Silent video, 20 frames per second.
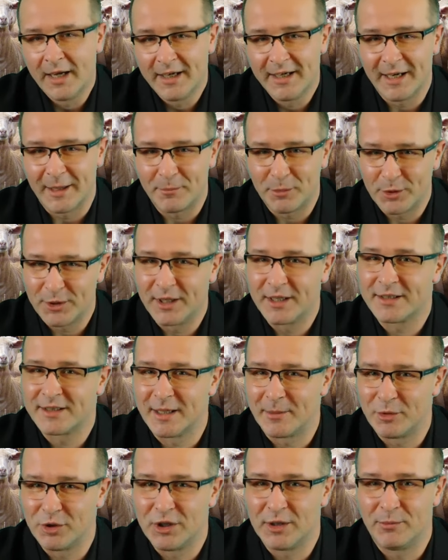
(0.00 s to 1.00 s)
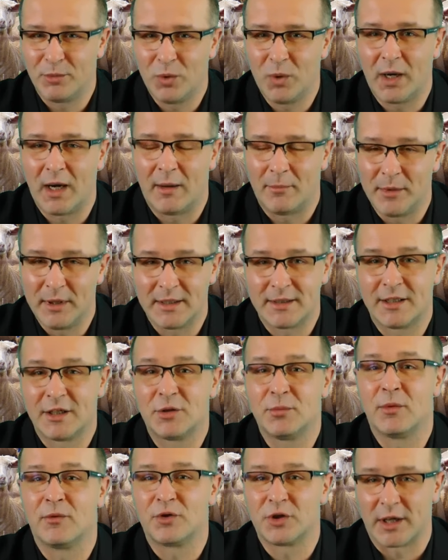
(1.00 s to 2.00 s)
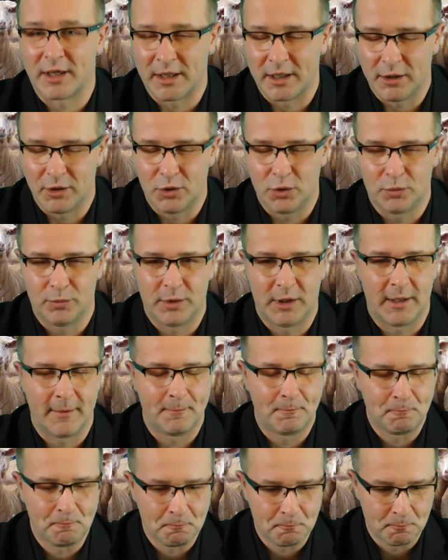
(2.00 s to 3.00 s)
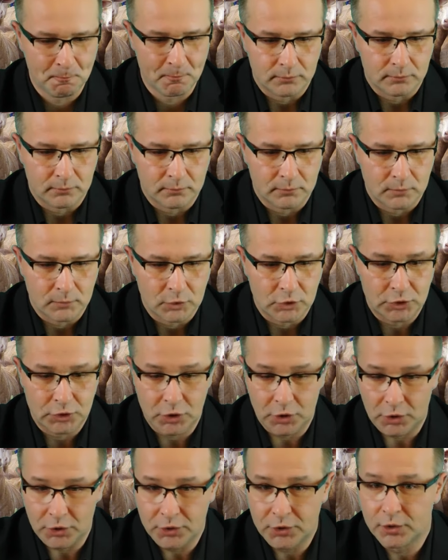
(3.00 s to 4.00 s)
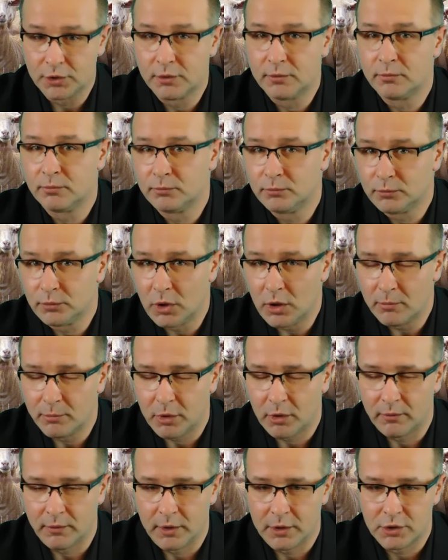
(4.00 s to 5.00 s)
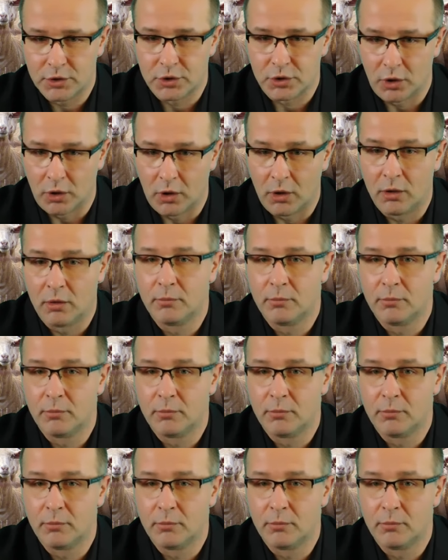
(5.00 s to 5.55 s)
Japonia jest tam, gdzie była, a my jesteśmy w czarnej dupie. Stąd opowieść o